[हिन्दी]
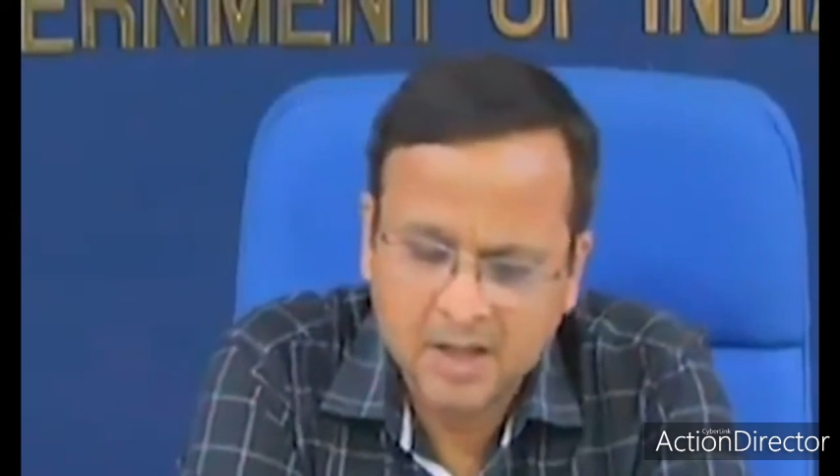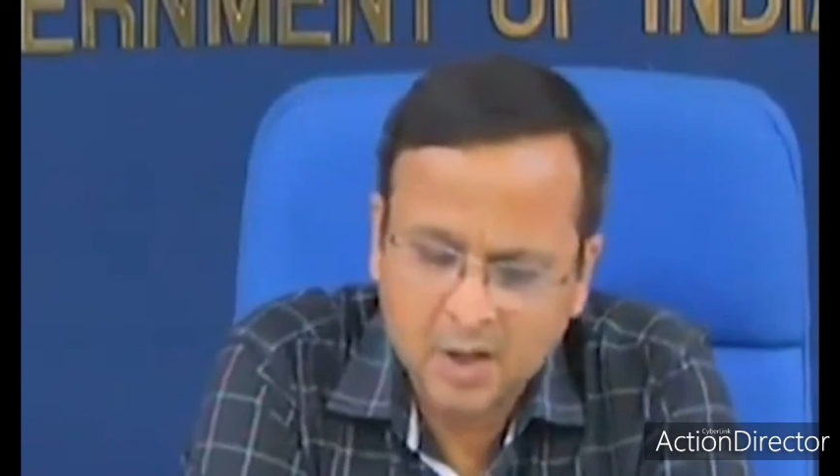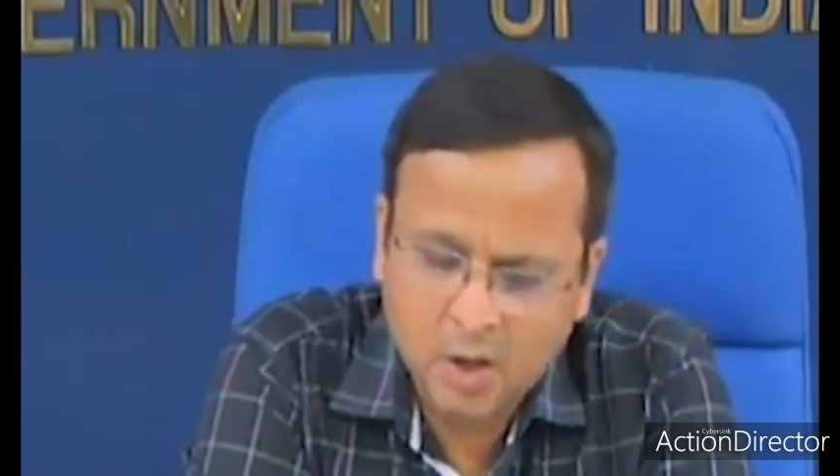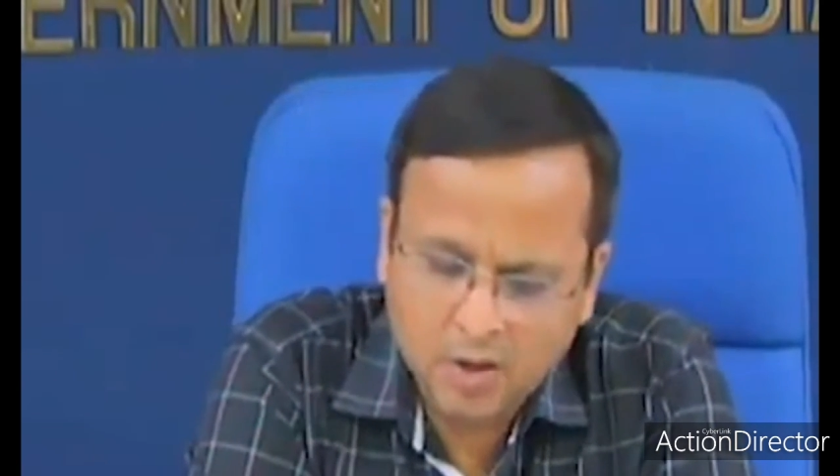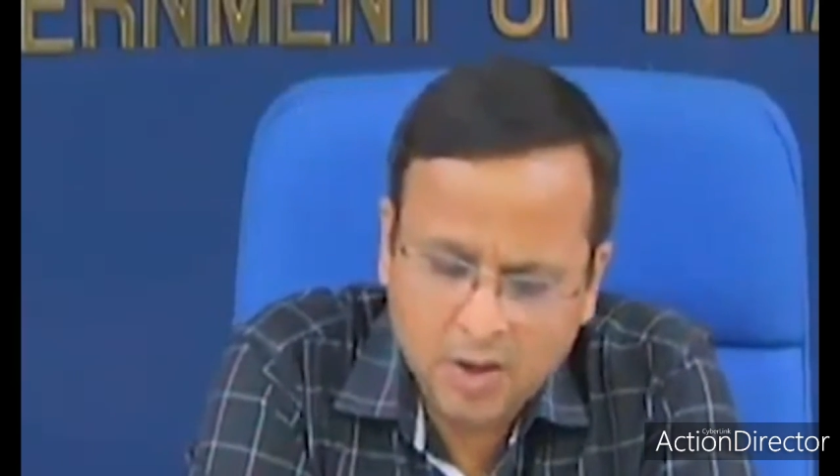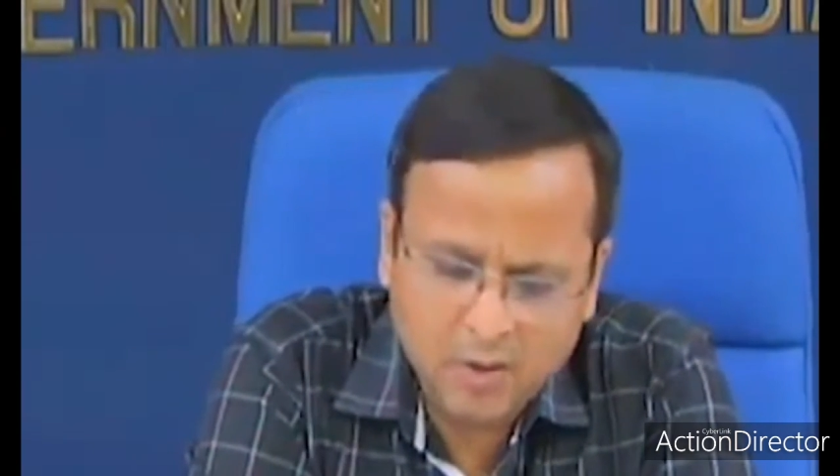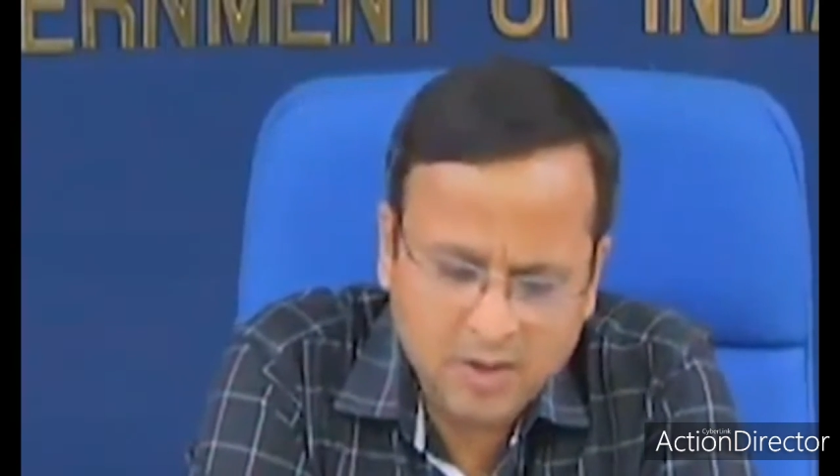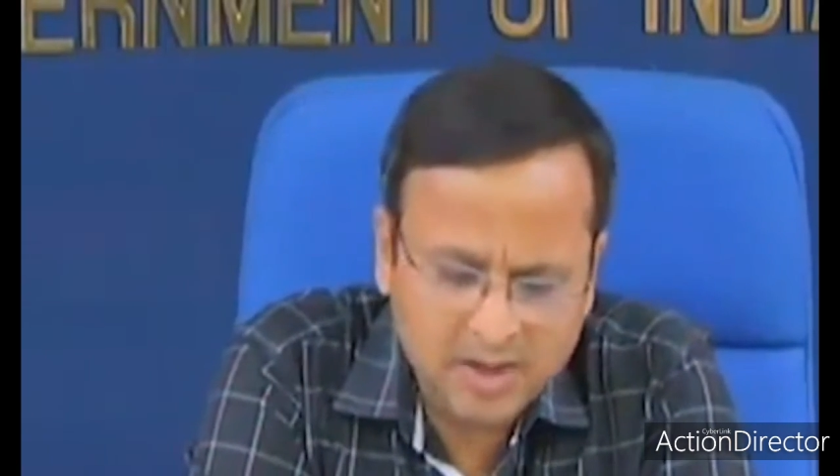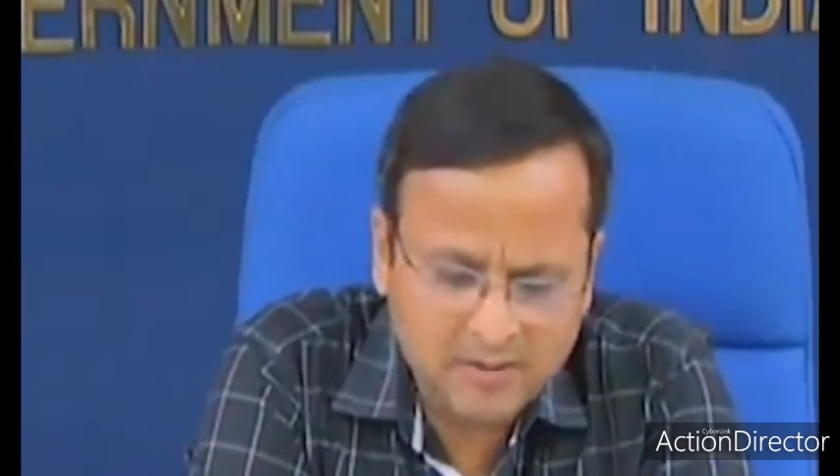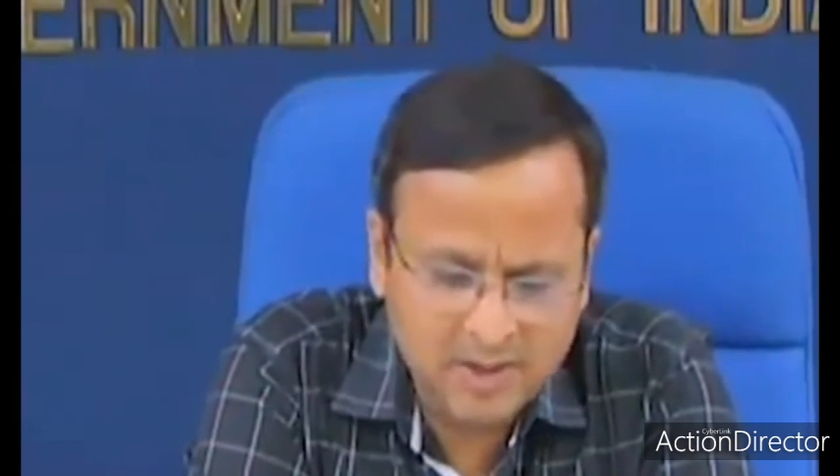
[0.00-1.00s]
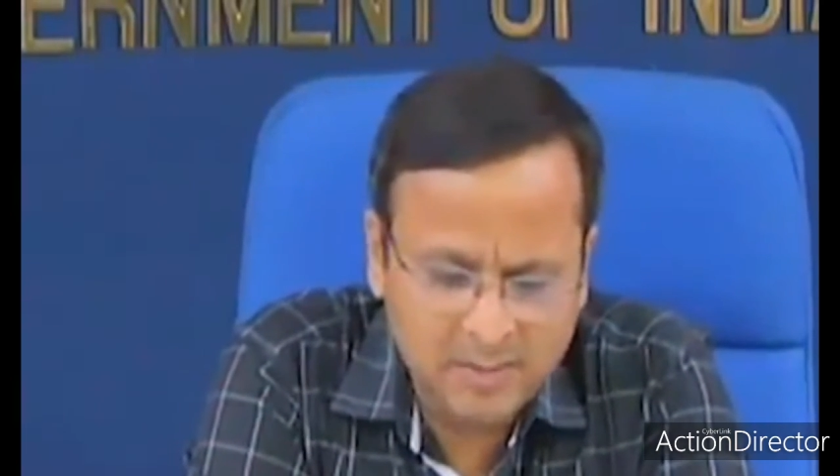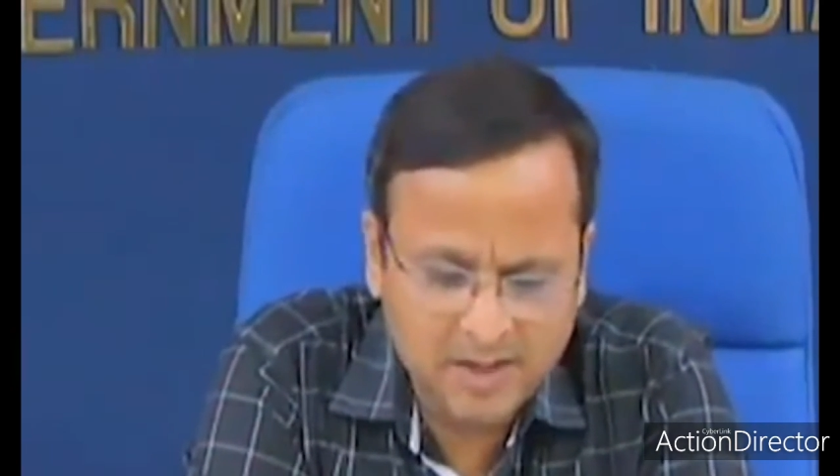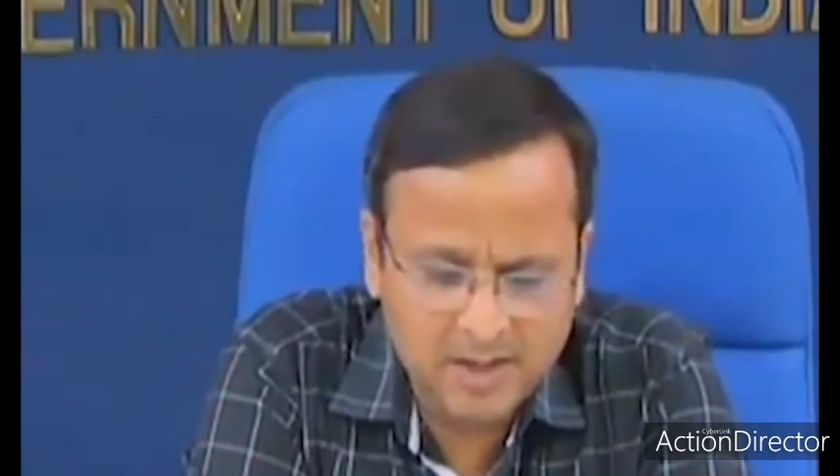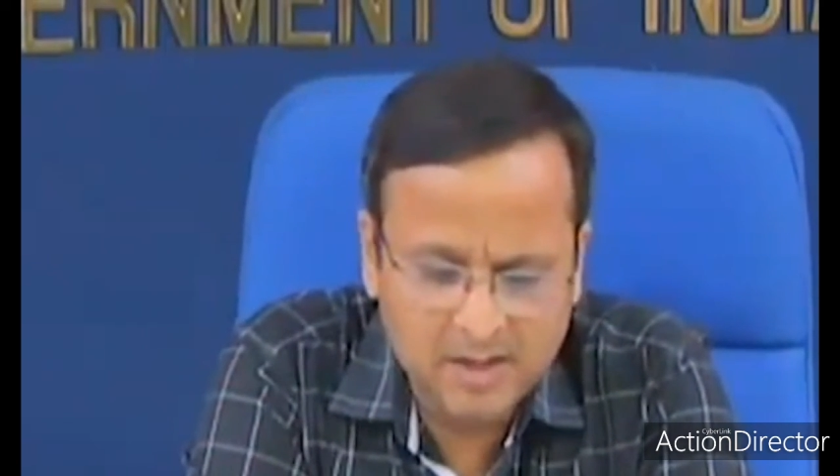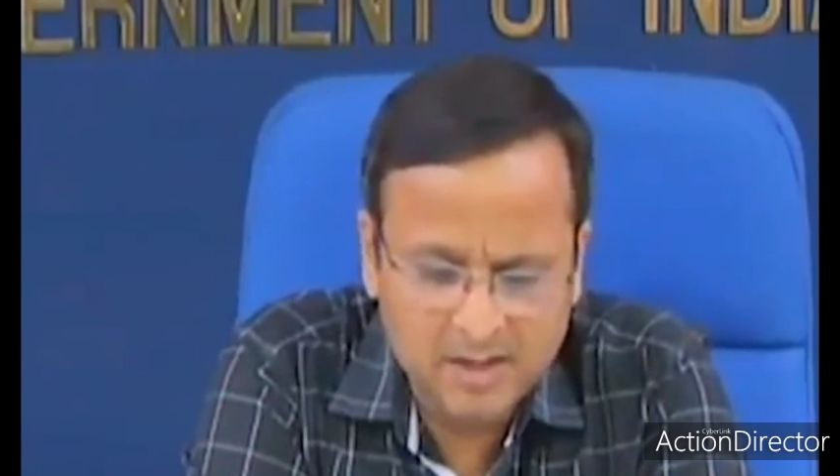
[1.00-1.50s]
कि लॉकडाउन की अवधि
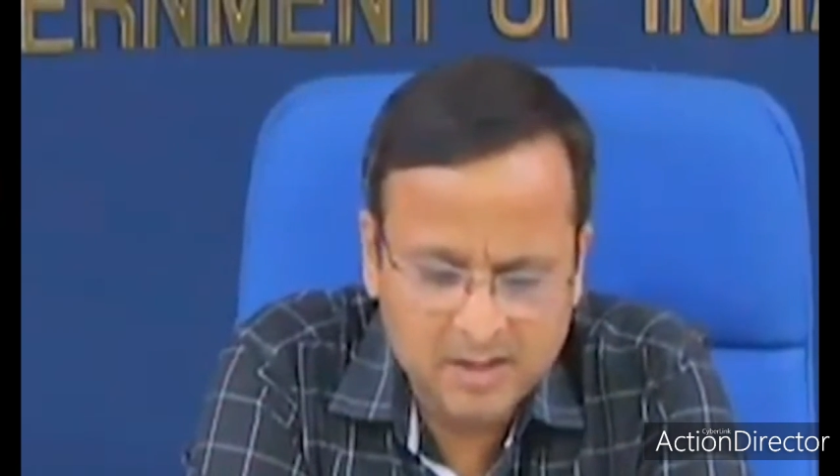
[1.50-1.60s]
में